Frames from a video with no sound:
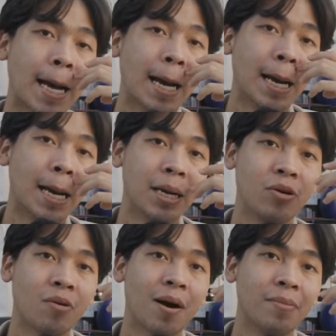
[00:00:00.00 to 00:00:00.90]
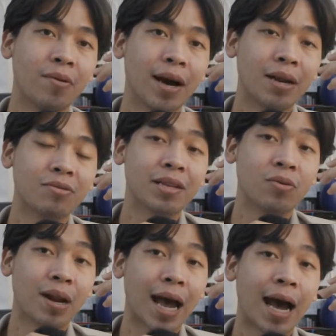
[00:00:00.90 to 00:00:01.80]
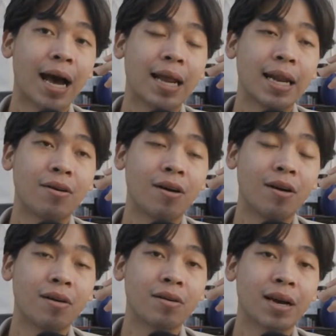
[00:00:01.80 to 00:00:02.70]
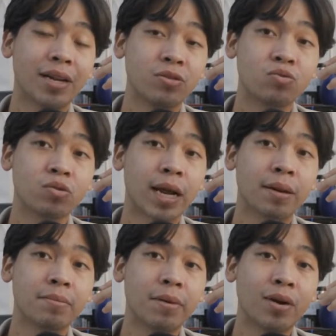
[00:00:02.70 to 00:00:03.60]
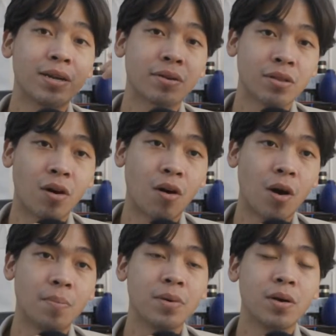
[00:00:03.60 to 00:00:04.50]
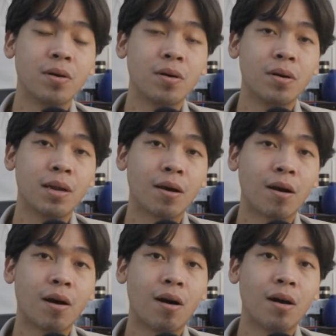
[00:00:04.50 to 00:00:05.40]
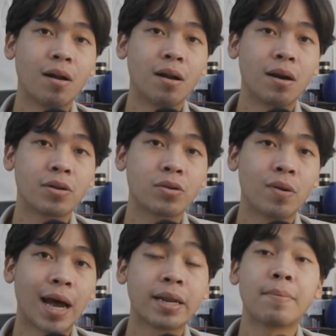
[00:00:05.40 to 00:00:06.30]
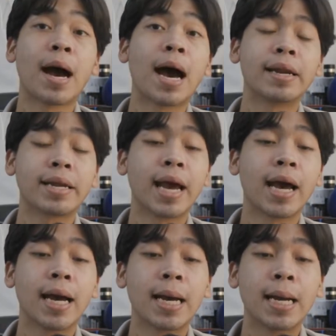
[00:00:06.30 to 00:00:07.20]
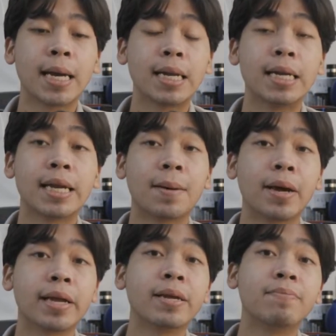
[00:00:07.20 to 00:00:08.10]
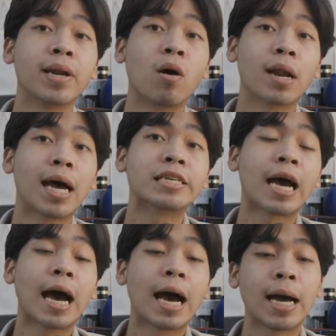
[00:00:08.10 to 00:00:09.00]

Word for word: เออด้วยความที่ว่าเราติดธุระแล้วก็งานยุ่งช่วงนั้นไม่ว่าทั้งสอบแล้วก็ธุระที่บ้านเงี้ยเลยทำให้คลิปมันออกล่าช้า